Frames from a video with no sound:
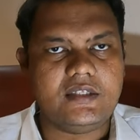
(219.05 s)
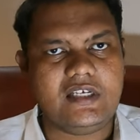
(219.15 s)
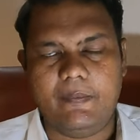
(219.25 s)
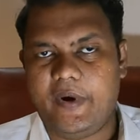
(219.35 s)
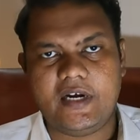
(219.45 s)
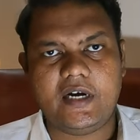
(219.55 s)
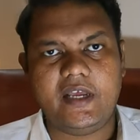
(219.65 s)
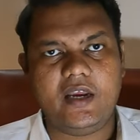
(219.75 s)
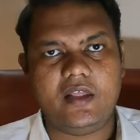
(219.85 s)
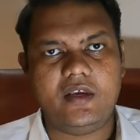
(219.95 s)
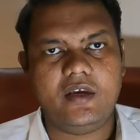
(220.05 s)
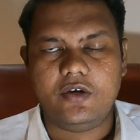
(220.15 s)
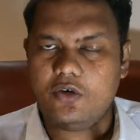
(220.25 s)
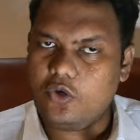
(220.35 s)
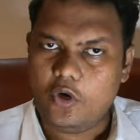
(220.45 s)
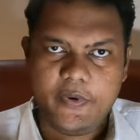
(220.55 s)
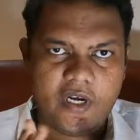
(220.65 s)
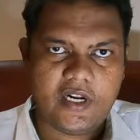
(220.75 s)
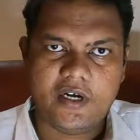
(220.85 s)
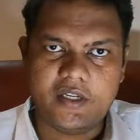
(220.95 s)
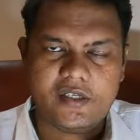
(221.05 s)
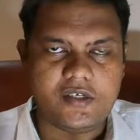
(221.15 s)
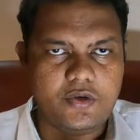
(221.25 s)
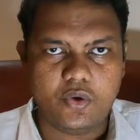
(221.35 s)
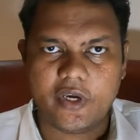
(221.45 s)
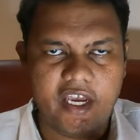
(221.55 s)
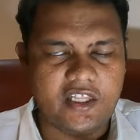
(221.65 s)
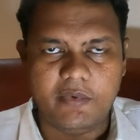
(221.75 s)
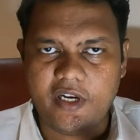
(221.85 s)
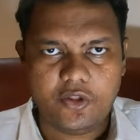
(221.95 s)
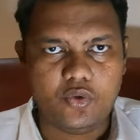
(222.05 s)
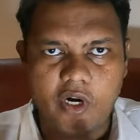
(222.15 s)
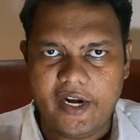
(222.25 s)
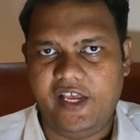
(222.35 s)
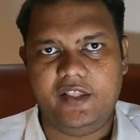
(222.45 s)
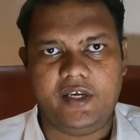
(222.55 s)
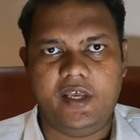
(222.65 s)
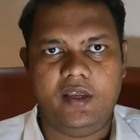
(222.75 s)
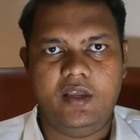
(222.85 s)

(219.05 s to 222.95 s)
ஜப்பான் கிடையாது யூரோப்பியன் கண்ட்ரீஸ் யூகே அந்த மாதிரி எதுவும் கிடையாதுங்க